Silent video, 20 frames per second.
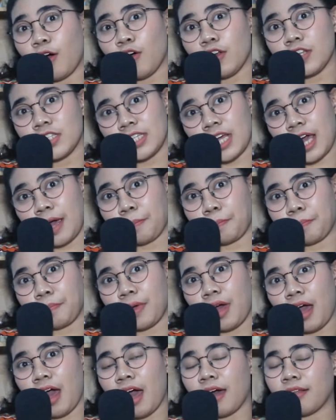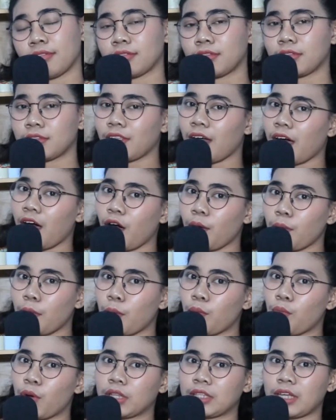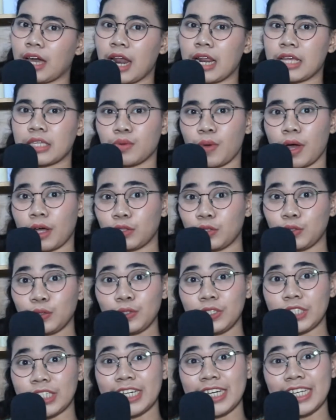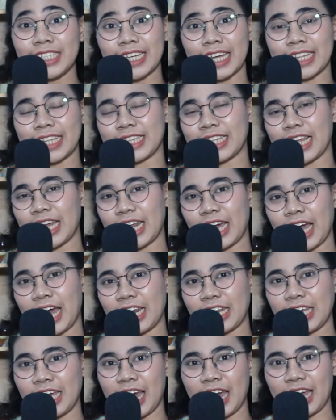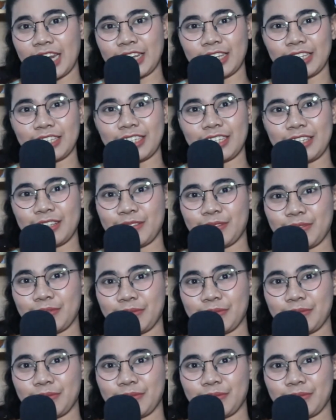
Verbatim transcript: peta konsep atau membuat garis waktu di catatan kalian.